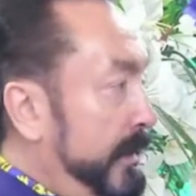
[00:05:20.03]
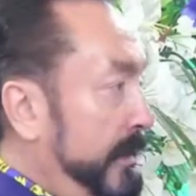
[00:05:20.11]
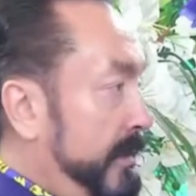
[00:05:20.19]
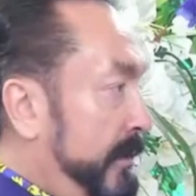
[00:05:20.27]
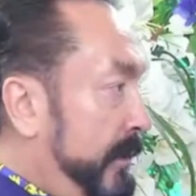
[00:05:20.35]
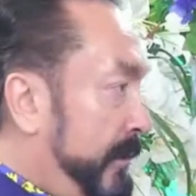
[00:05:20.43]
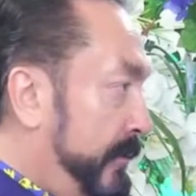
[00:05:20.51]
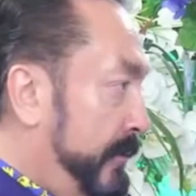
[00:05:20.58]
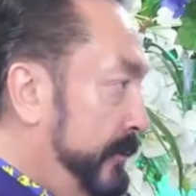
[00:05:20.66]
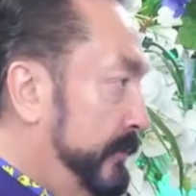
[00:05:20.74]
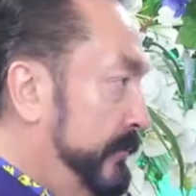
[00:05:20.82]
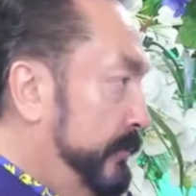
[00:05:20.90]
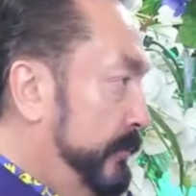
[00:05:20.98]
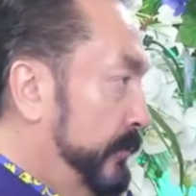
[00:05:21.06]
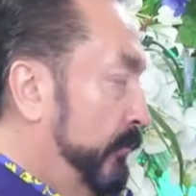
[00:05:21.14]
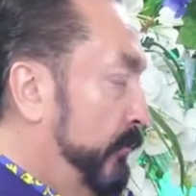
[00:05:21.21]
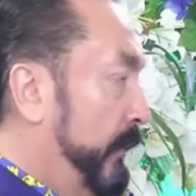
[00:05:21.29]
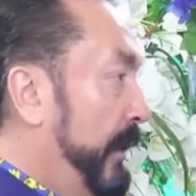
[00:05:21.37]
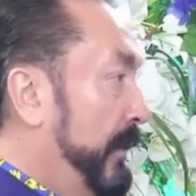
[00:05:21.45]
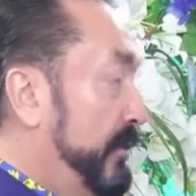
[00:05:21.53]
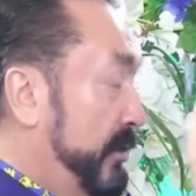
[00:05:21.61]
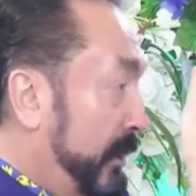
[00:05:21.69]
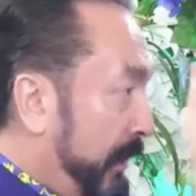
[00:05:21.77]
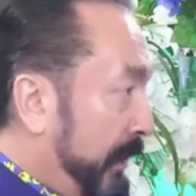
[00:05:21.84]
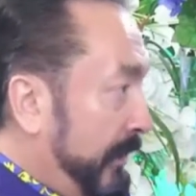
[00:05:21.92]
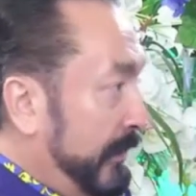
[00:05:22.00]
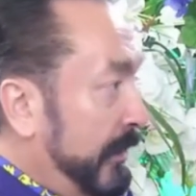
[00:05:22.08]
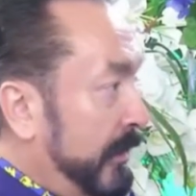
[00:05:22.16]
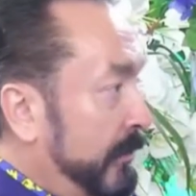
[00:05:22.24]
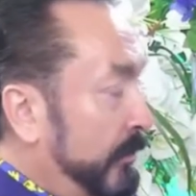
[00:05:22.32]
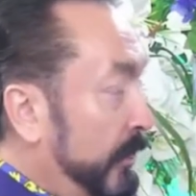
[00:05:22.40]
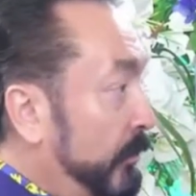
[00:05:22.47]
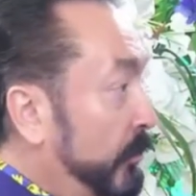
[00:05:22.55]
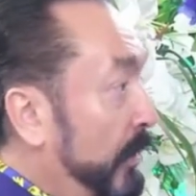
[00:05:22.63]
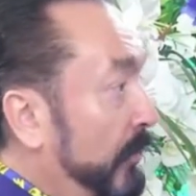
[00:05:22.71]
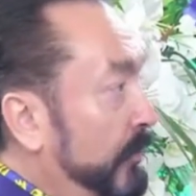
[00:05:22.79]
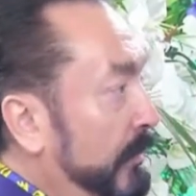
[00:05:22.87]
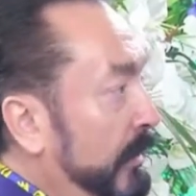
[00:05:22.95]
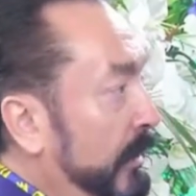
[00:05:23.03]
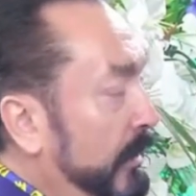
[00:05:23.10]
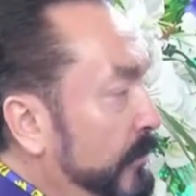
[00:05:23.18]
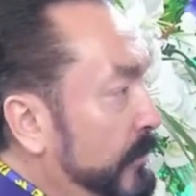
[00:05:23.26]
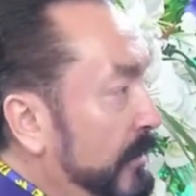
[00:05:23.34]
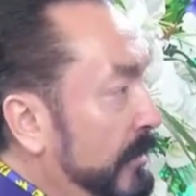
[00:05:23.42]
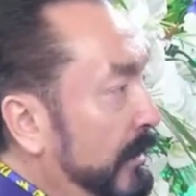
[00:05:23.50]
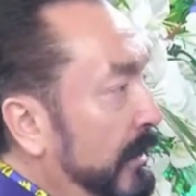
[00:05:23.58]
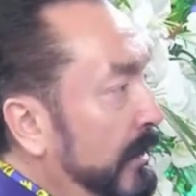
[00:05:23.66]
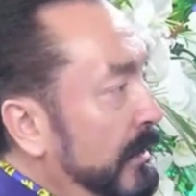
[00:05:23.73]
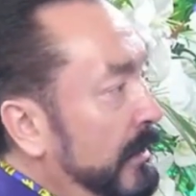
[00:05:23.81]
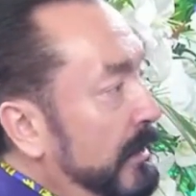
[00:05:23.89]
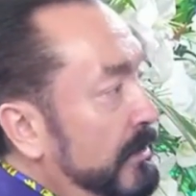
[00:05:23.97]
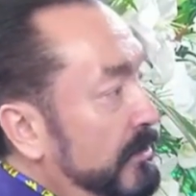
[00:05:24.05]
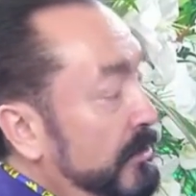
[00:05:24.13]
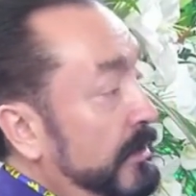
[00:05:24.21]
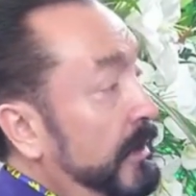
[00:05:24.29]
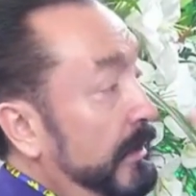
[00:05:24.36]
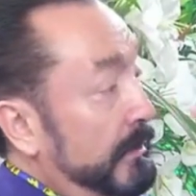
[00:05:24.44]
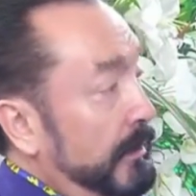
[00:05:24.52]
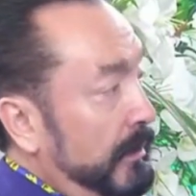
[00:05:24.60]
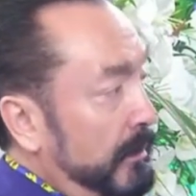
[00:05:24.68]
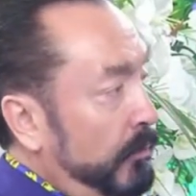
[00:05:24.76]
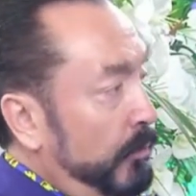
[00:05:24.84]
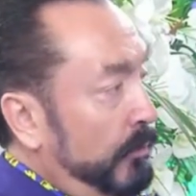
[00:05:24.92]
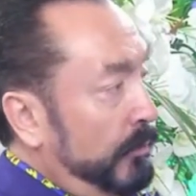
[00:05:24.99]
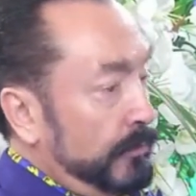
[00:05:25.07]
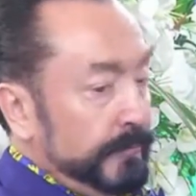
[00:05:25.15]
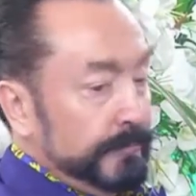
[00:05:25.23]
ister cinayet eğilimidir. Münafıkların hepsinde cinayet eğilimi olur.